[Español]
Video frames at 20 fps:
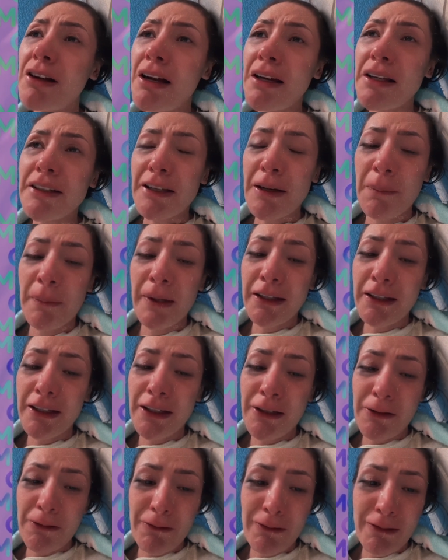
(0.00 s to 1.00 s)
yo me
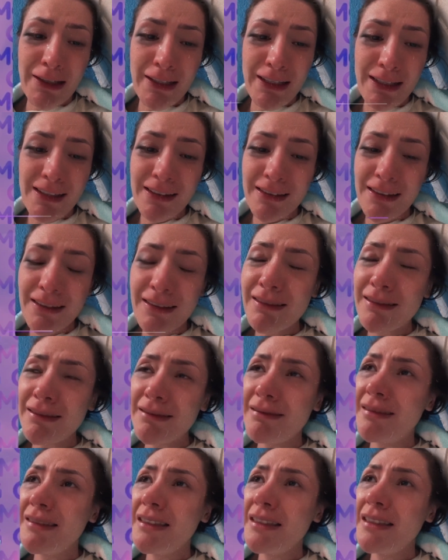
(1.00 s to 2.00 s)
quiero ir.
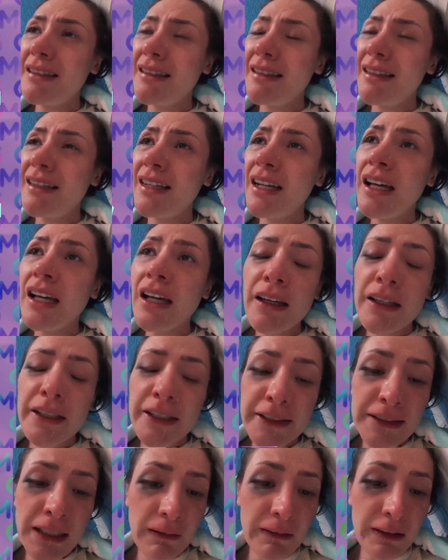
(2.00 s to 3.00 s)

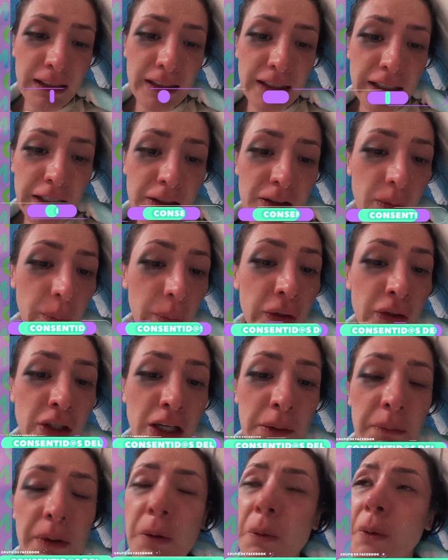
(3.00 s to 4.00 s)
¿Y saben que es lo peor
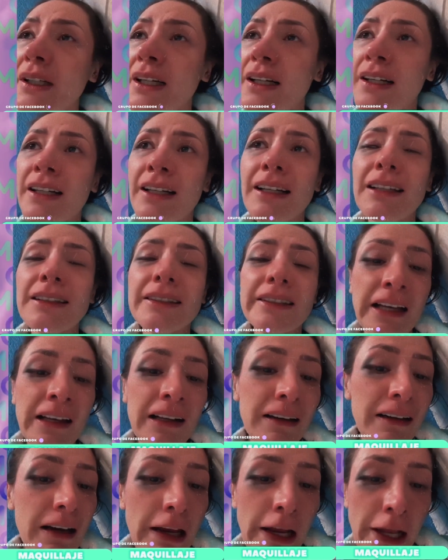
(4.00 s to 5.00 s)
que me voy a regresar
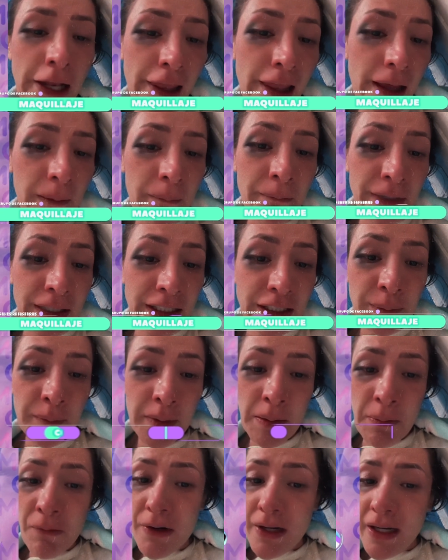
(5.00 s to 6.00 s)
en la
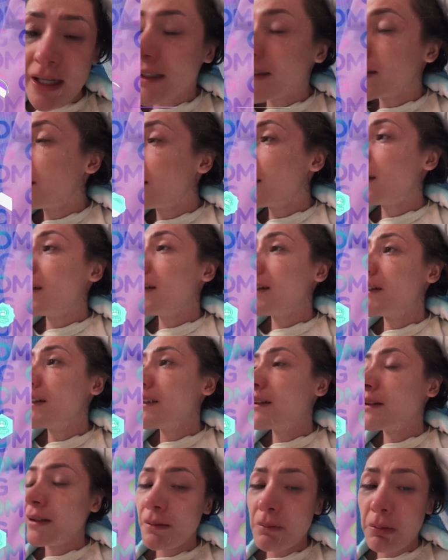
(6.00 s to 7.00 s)
misma vuelta?
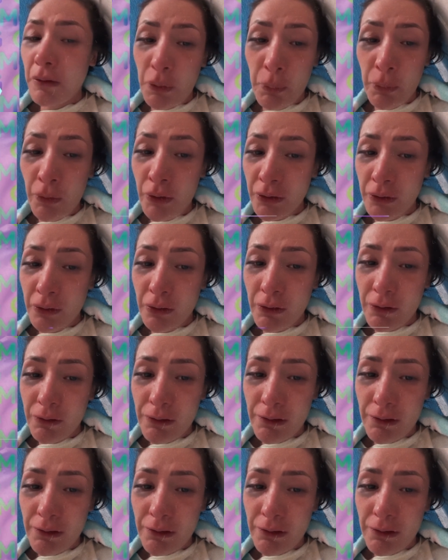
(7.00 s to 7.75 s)
Por protocolo.